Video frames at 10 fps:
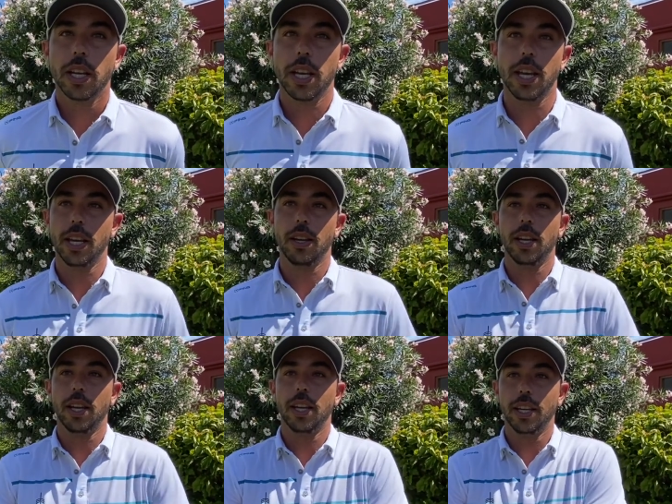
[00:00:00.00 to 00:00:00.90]

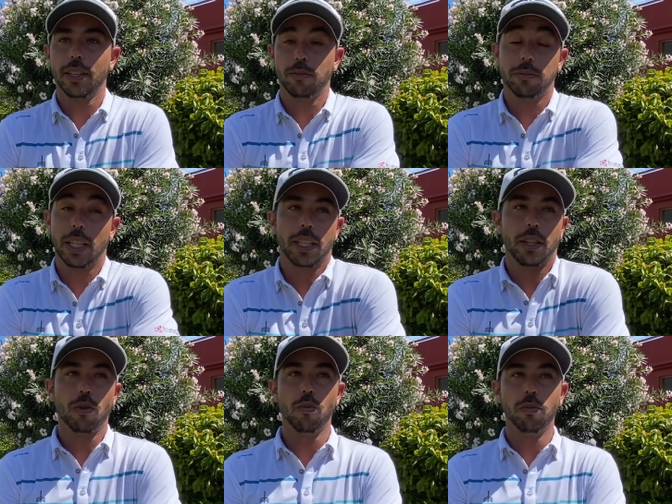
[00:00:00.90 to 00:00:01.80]
y ha
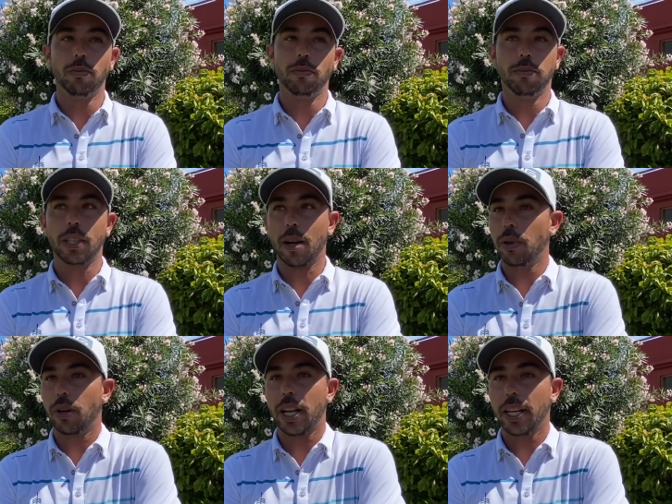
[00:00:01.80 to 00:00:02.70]
sido un
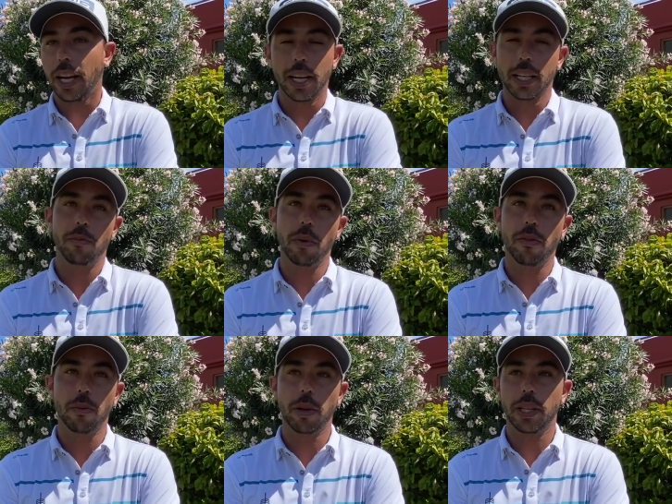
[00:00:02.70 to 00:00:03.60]
cambio radical en mi
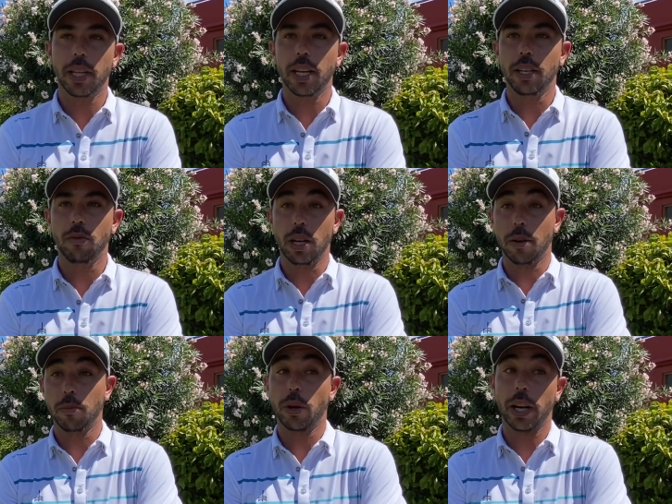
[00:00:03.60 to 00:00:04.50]
forma de patear y un
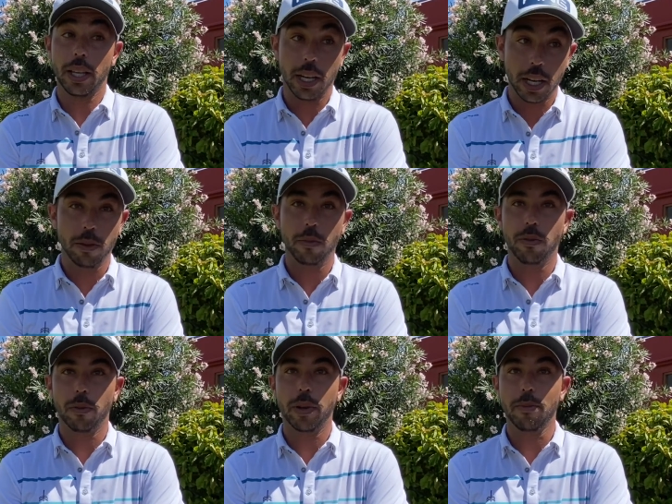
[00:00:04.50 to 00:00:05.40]
cambio radical en mi
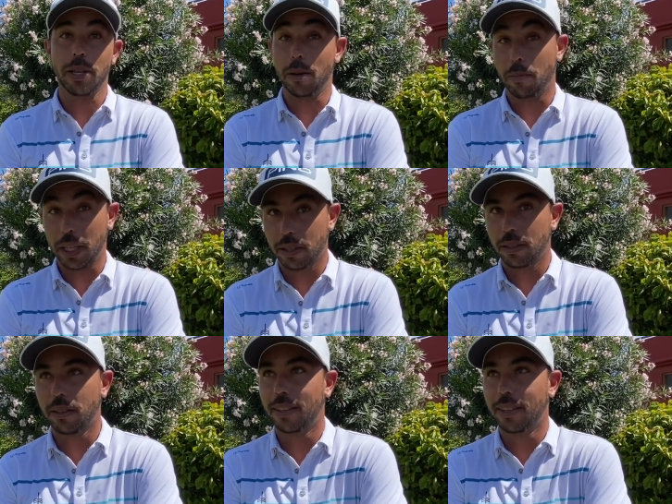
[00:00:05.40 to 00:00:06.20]
forma de meter pats